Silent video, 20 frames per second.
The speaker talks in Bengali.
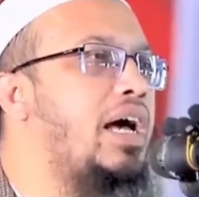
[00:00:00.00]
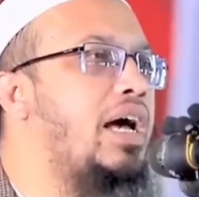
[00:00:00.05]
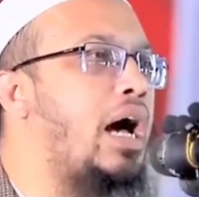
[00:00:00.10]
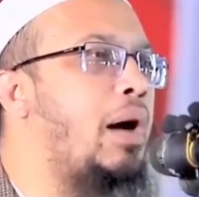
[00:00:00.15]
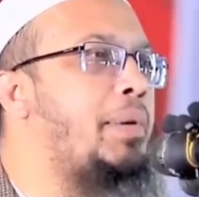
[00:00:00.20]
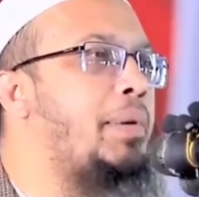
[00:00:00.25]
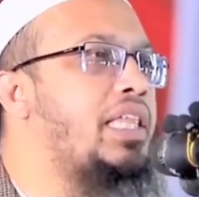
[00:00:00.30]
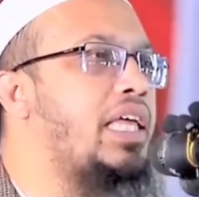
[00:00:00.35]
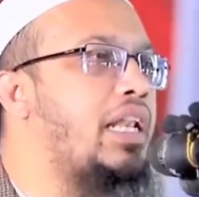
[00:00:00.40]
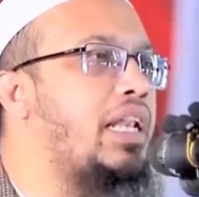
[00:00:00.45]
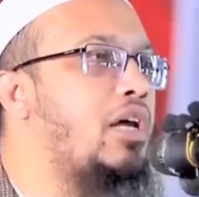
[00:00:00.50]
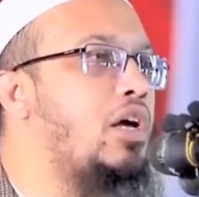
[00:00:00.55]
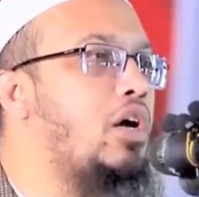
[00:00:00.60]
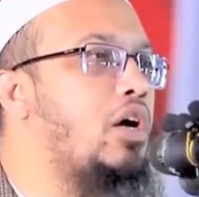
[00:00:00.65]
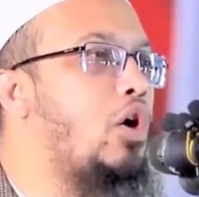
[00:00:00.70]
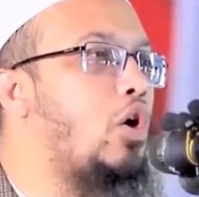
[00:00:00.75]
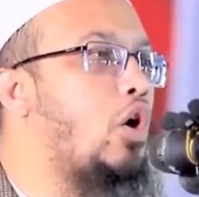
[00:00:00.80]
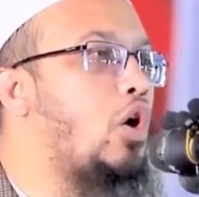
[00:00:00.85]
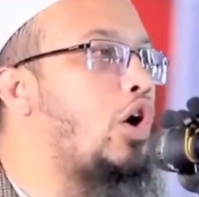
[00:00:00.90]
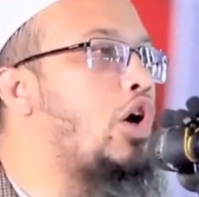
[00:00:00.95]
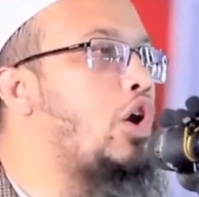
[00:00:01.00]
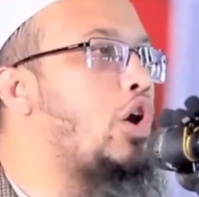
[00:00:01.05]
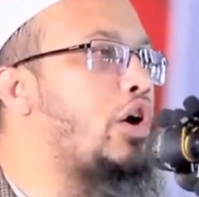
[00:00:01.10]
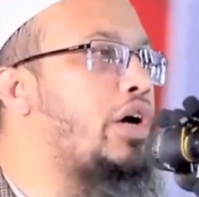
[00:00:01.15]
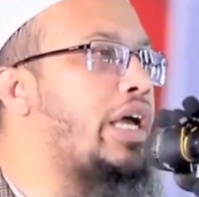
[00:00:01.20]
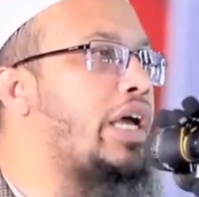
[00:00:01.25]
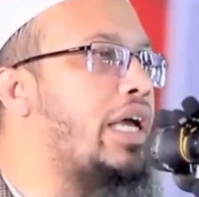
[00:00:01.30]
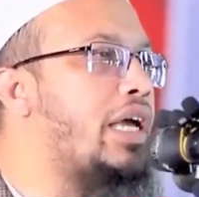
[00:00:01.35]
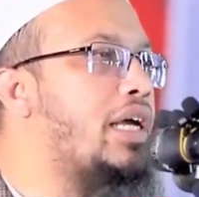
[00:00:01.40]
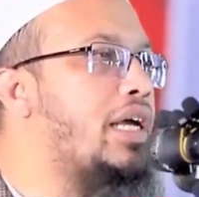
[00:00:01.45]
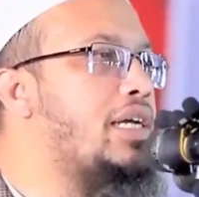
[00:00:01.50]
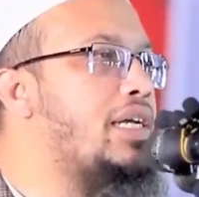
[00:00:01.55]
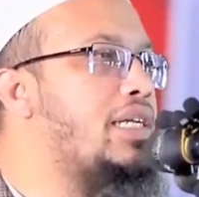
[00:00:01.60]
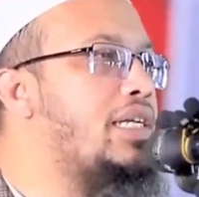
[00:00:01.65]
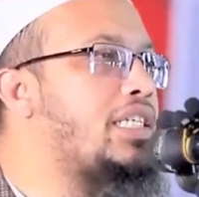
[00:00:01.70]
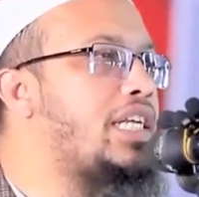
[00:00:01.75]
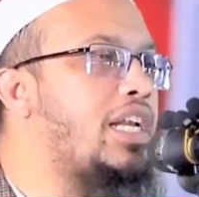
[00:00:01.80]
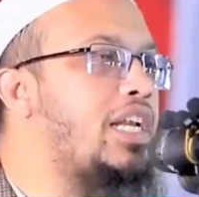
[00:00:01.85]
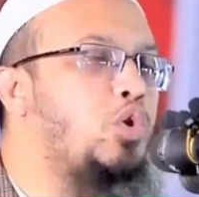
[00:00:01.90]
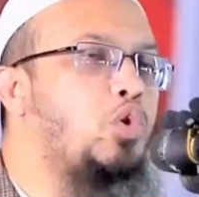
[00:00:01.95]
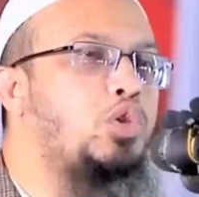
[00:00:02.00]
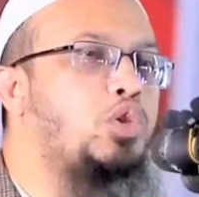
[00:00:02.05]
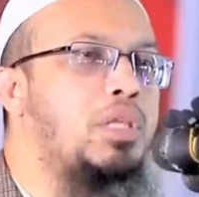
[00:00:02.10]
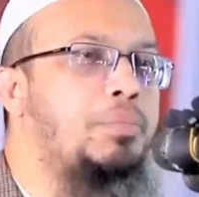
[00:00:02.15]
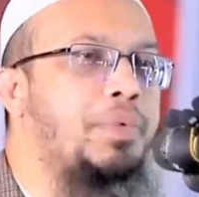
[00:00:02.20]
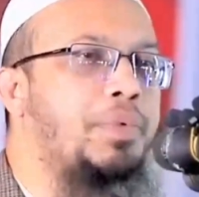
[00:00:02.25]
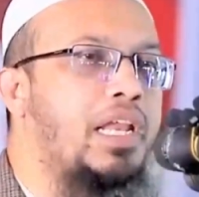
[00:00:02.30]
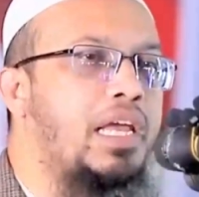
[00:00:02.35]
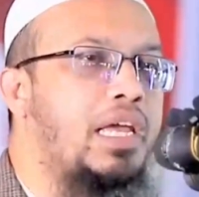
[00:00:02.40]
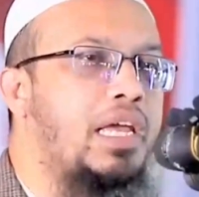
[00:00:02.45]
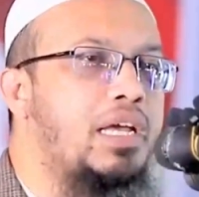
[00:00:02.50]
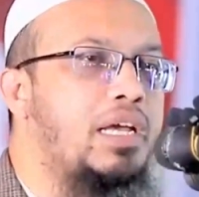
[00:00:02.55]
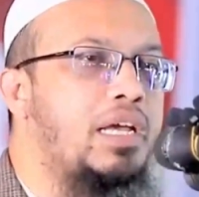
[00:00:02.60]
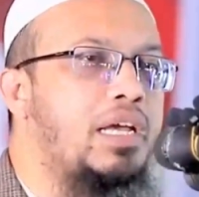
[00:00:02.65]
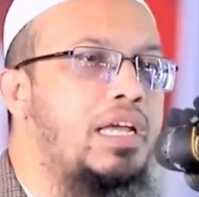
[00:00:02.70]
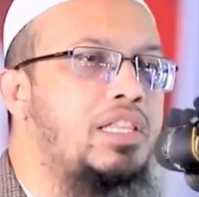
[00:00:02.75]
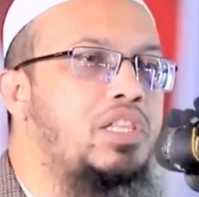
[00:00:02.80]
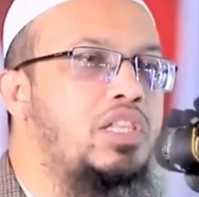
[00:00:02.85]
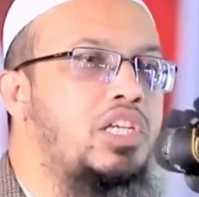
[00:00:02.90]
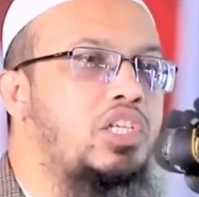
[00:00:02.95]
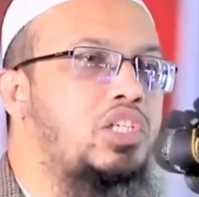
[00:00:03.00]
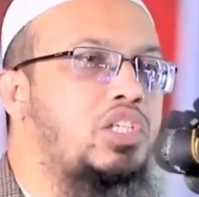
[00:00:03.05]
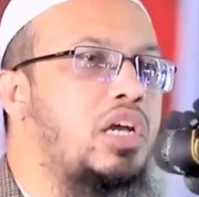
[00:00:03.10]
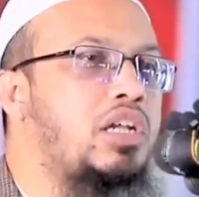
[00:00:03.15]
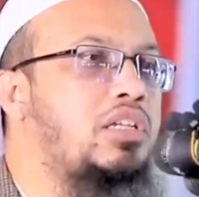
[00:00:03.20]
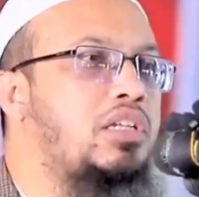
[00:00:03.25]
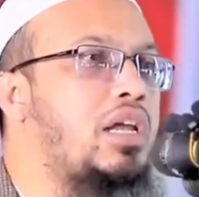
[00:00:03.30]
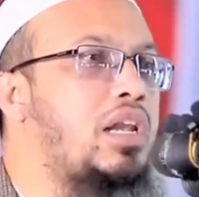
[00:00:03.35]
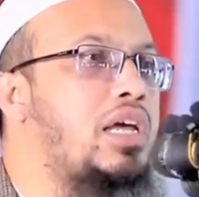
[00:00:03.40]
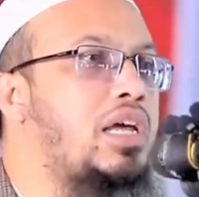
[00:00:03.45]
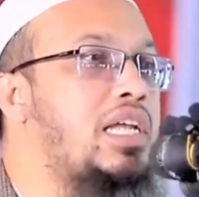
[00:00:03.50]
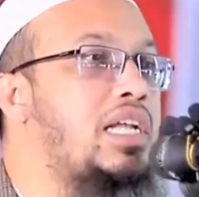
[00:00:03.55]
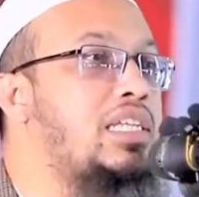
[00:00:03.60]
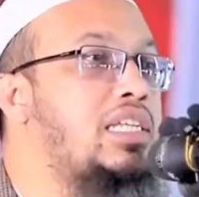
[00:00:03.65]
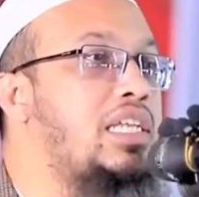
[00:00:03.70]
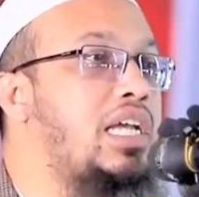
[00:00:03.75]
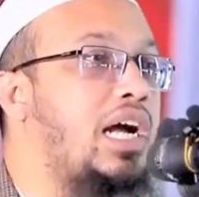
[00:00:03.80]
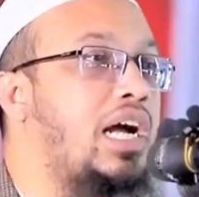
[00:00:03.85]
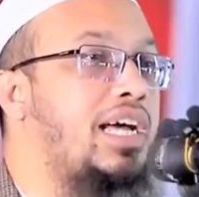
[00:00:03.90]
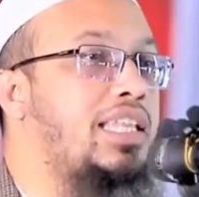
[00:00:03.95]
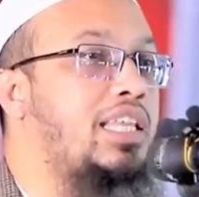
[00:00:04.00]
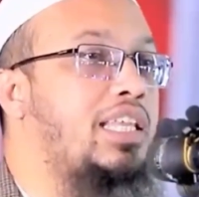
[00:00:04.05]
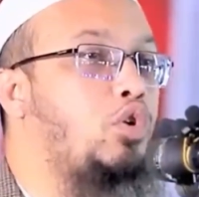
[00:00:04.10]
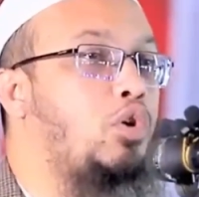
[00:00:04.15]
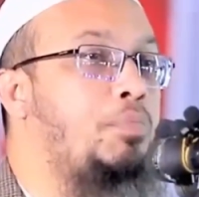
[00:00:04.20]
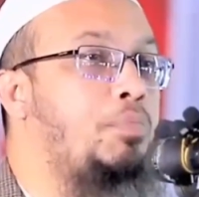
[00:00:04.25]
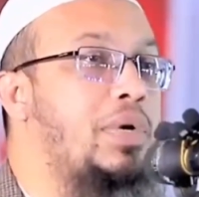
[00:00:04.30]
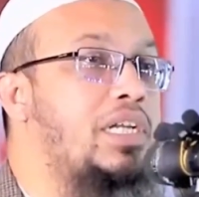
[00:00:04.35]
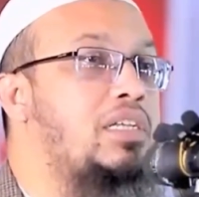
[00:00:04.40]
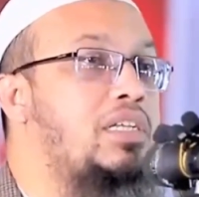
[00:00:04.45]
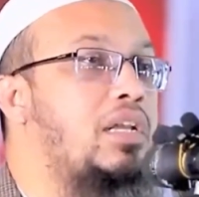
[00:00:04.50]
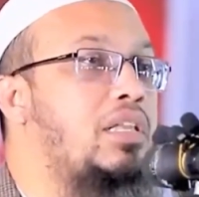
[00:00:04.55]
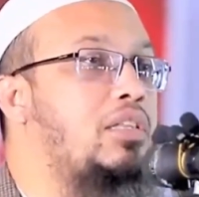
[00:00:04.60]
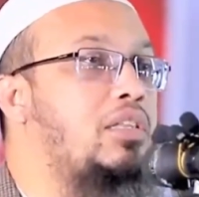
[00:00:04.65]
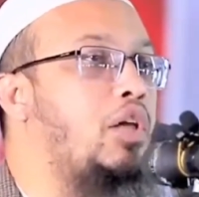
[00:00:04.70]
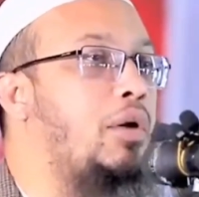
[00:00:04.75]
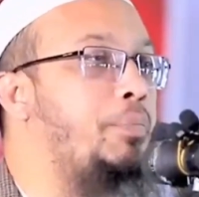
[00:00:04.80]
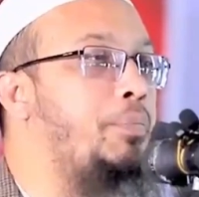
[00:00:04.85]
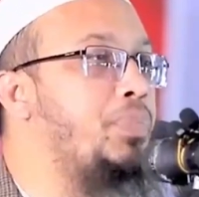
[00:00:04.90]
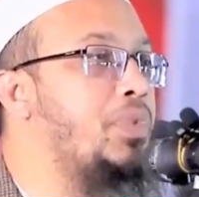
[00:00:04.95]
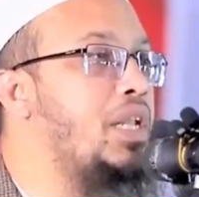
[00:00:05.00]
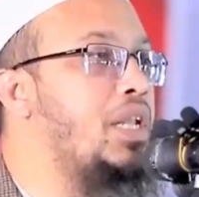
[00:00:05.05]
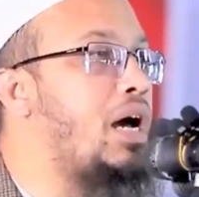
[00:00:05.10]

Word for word: আমাদের রগে রগে সে ঢুকতে পারে ইন্না শয়তানা ইয়াজরি আহাদাকুম মাজরাদ্দম